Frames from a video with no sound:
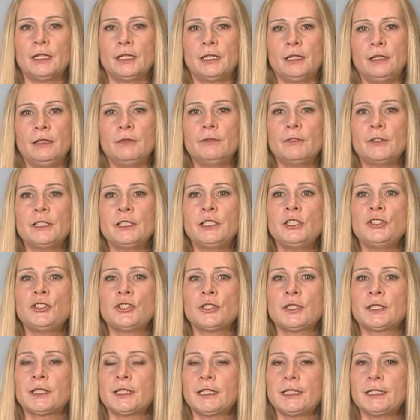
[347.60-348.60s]

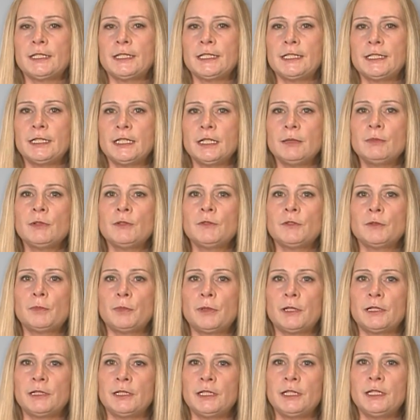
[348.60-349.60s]
Лимфатическая система
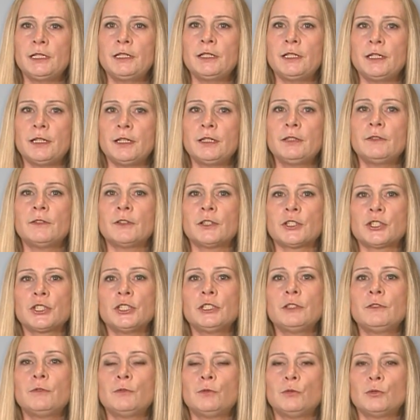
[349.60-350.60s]
выполняет ряд
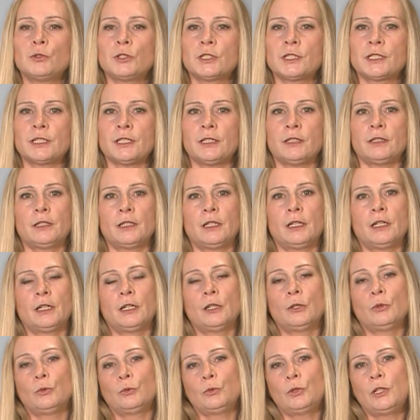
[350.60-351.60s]
важных функций.
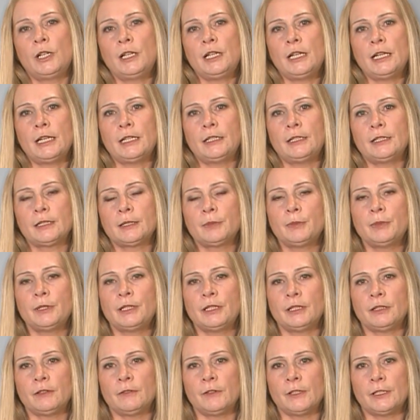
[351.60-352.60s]
Удаляет
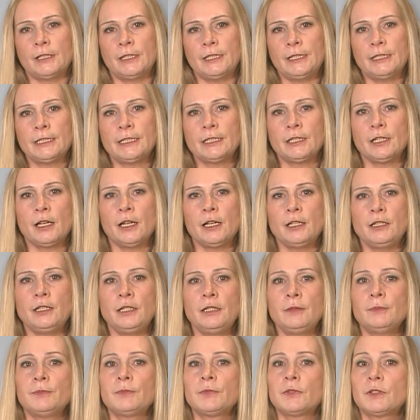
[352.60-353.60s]
избыток воды из
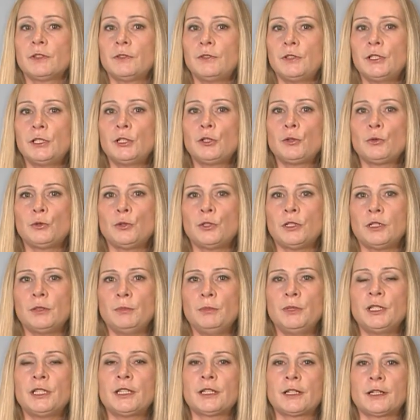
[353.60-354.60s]
тканей, фильтрует
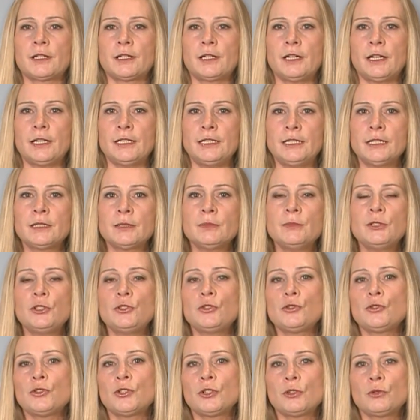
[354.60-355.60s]
микроорганизмы и
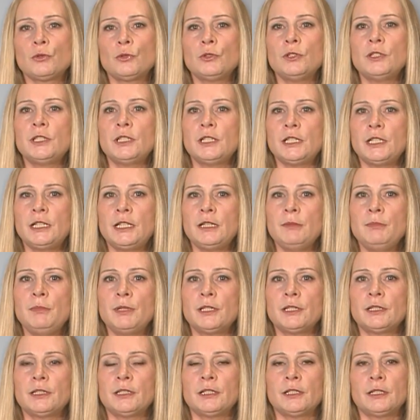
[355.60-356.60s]
чужеродные
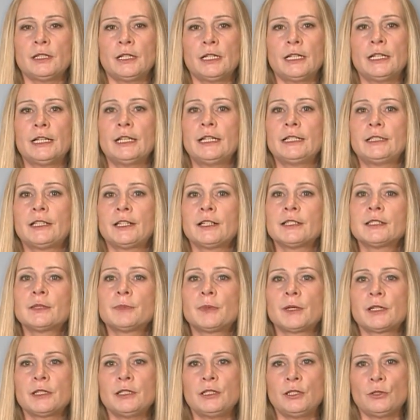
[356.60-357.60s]
элементы,
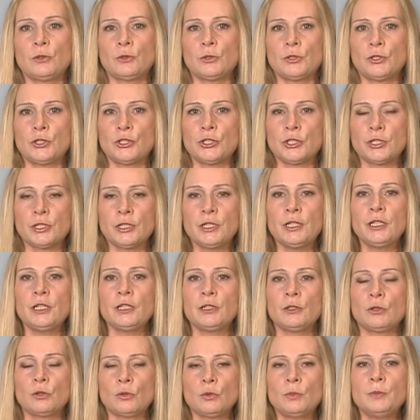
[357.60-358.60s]
транспортирует жиры
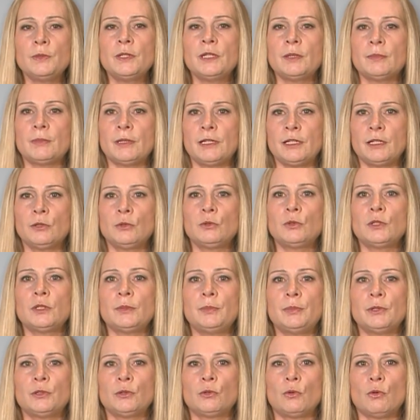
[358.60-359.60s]
и крупные молекулы
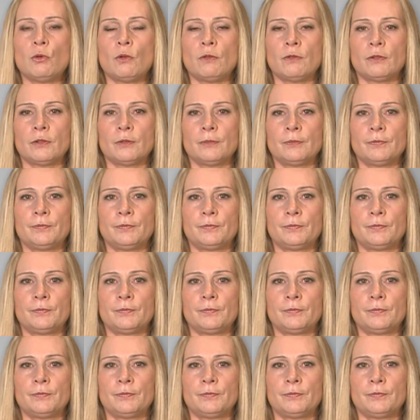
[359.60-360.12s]
белков.